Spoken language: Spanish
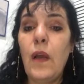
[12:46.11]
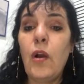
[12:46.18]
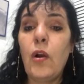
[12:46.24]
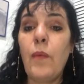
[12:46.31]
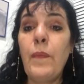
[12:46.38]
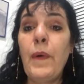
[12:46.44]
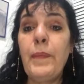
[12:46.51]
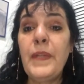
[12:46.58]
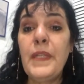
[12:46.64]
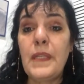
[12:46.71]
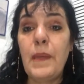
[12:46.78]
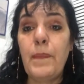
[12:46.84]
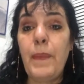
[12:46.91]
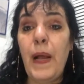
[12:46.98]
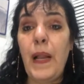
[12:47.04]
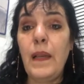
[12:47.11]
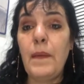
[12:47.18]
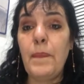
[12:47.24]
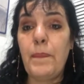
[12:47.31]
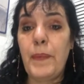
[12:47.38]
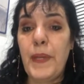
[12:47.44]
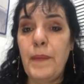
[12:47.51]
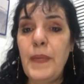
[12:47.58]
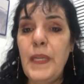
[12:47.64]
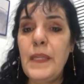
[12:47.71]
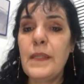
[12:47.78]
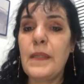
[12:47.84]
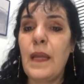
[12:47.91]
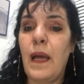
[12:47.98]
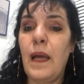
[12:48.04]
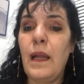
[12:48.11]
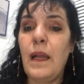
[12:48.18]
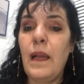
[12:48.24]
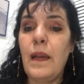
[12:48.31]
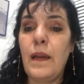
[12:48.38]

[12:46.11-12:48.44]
Como principal premisa,